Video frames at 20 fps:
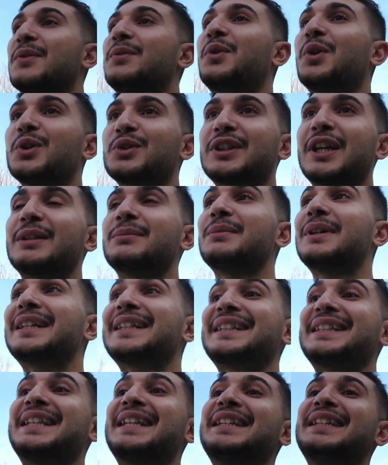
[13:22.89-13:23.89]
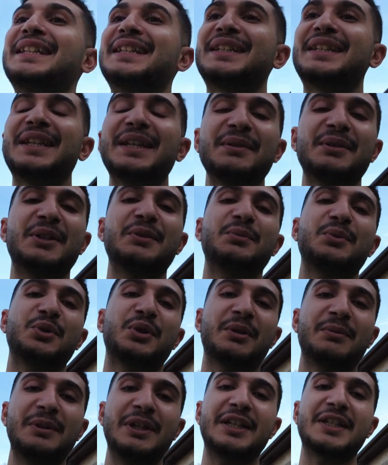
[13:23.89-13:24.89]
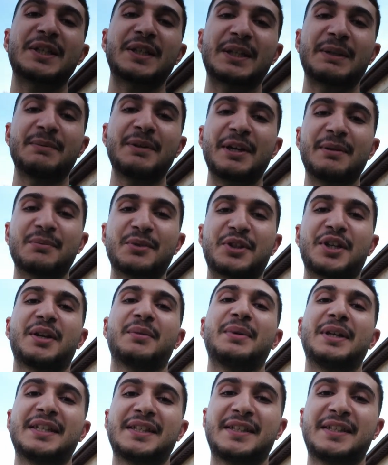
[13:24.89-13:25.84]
Volt atmak nedir diye de burada bir açıklama yapmışlar. Ben